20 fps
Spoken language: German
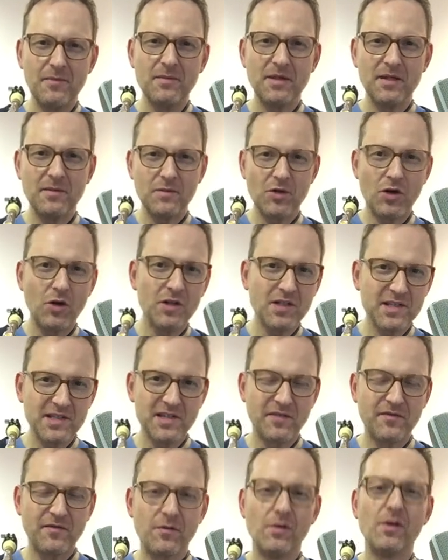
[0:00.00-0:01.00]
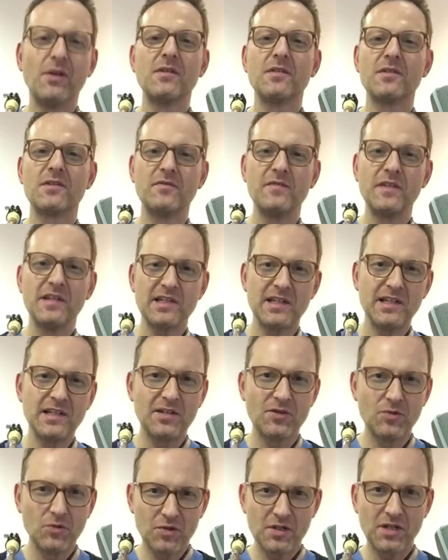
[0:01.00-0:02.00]
mit einem Kreuz davor. So wird es in den
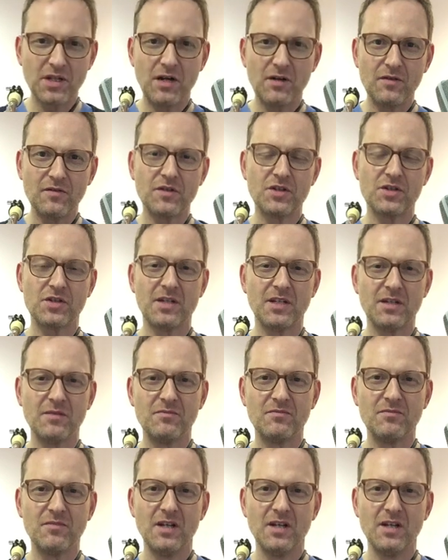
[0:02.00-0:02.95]
Noten aufgeschrieben.